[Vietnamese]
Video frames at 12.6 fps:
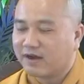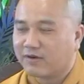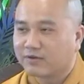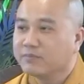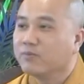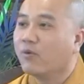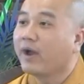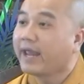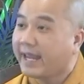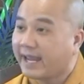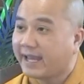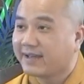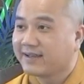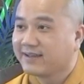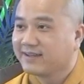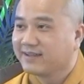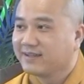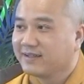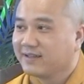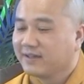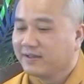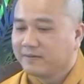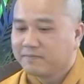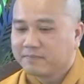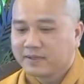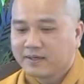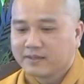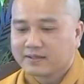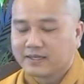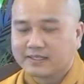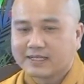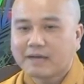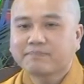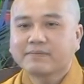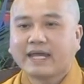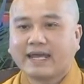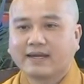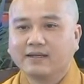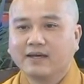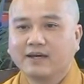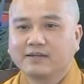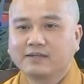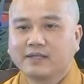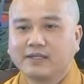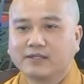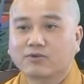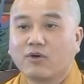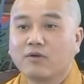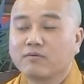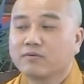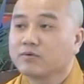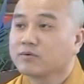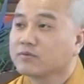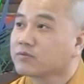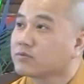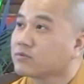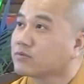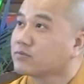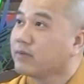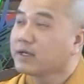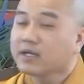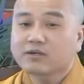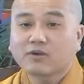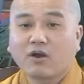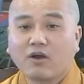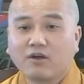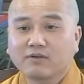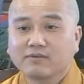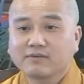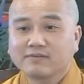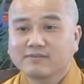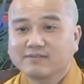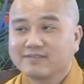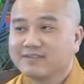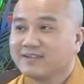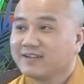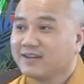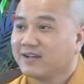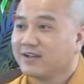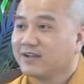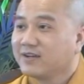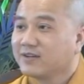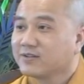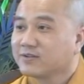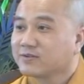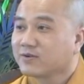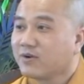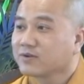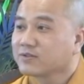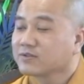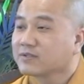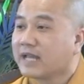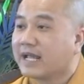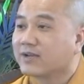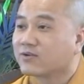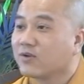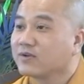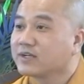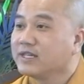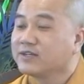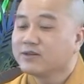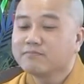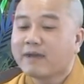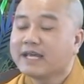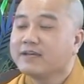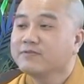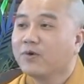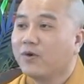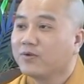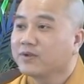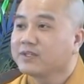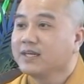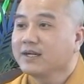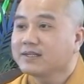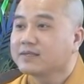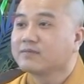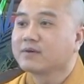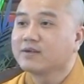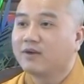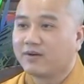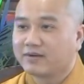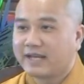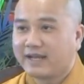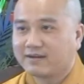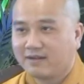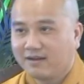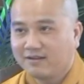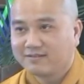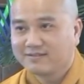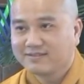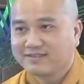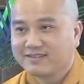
vào cái mùa hè, thì thắp đèn lên thì con, mấy cái con con này con kia nó bay vô, nó chết trong cái ngọn đèn đó.